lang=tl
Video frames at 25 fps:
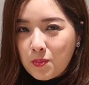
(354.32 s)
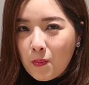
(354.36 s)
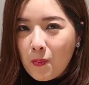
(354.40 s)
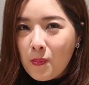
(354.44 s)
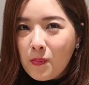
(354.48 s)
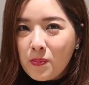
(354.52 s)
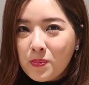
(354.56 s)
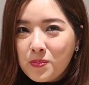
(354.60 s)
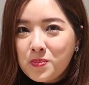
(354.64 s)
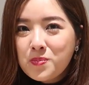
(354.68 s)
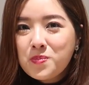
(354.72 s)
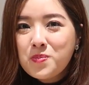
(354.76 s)

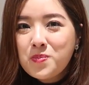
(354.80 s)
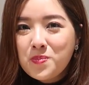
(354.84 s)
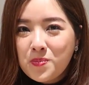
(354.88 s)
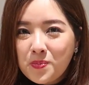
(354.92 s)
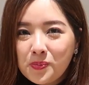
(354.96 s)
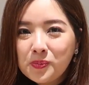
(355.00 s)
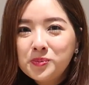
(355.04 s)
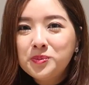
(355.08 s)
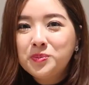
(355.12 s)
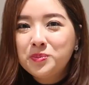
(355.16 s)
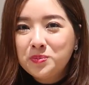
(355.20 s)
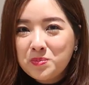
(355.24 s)
Mm. Di
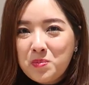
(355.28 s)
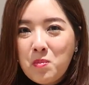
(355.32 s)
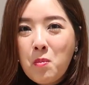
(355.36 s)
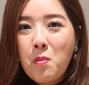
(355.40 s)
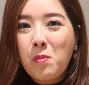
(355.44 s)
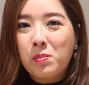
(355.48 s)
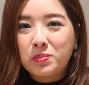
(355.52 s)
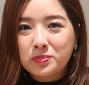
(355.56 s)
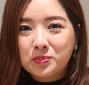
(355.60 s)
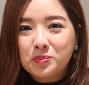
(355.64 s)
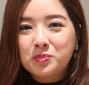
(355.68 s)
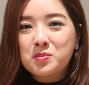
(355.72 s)
diba?
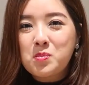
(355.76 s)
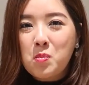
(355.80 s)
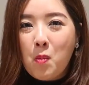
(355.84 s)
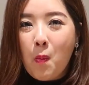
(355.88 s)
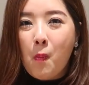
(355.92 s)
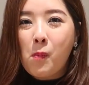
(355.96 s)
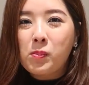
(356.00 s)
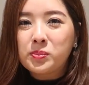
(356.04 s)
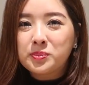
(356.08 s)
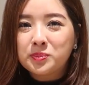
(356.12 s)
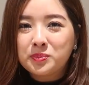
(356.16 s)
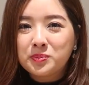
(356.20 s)

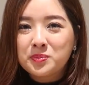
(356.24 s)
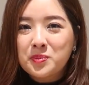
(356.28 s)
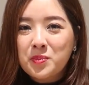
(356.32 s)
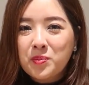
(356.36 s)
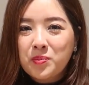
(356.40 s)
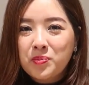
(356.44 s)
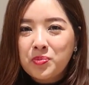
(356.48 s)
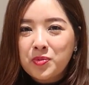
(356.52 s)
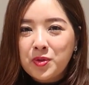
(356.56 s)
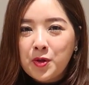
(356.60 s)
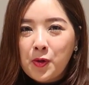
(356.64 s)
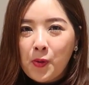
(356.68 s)
So
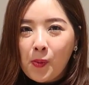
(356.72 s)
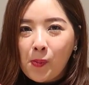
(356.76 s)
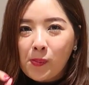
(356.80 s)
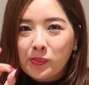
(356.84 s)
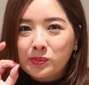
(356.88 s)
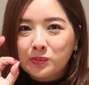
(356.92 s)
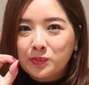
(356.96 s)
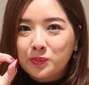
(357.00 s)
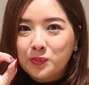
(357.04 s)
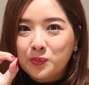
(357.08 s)
creamy.